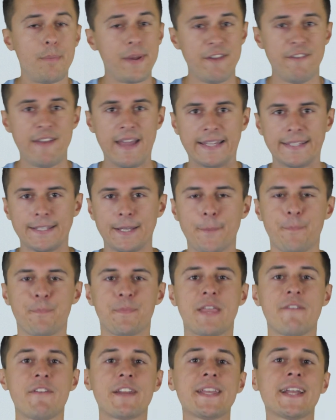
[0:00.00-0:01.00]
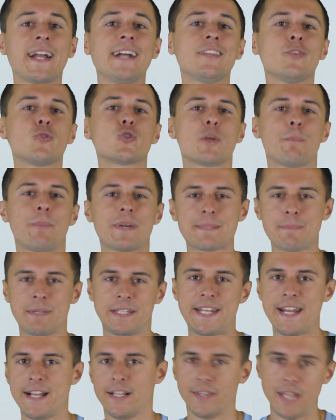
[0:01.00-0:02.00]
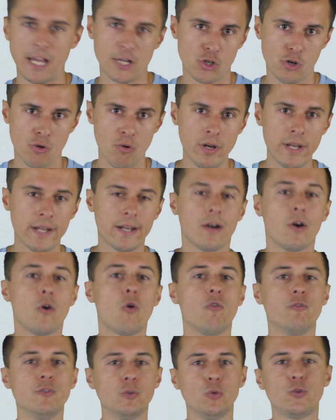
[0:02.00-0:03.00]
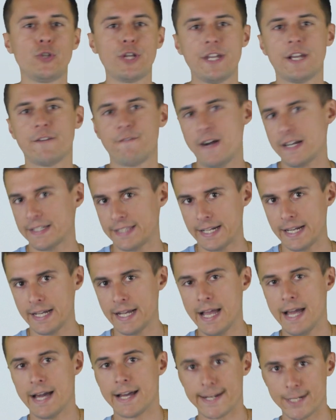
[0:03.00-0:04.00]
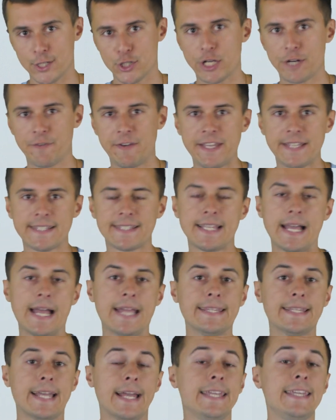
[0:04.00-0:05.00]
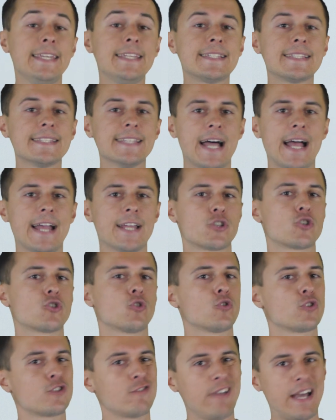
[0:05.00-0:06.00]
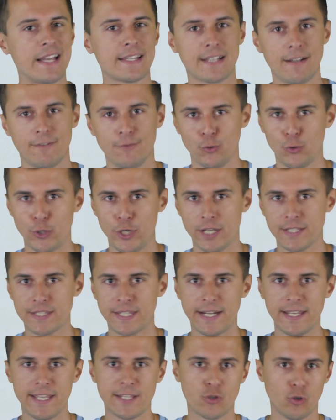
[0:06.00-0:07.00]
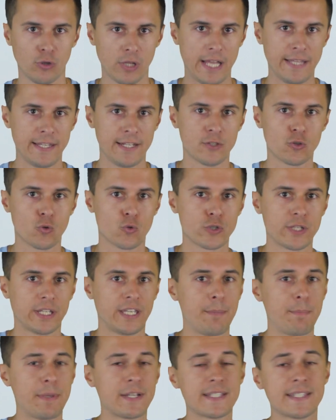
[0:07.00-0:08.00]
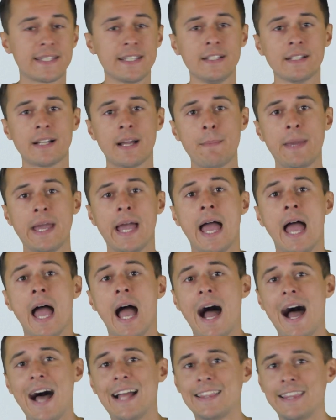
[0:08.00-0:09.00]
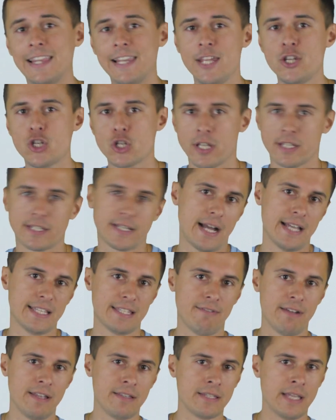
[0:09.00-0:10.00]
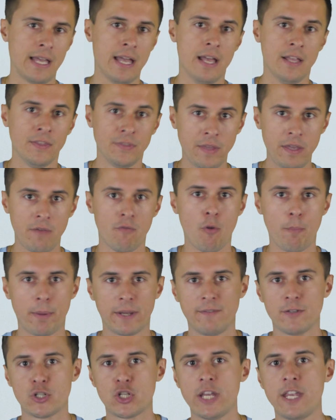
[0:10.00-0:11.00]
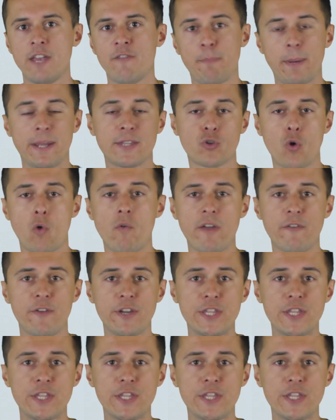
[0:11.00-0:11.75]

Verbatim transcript: Привет! Наверняка ты уже посмотрел наш ролик о внутренних факторах ранжирования сайта и знаешь, что связка внутренних страниц онлайн-ресурса гиперссылками отлично сказывается на его продвижении в поисковой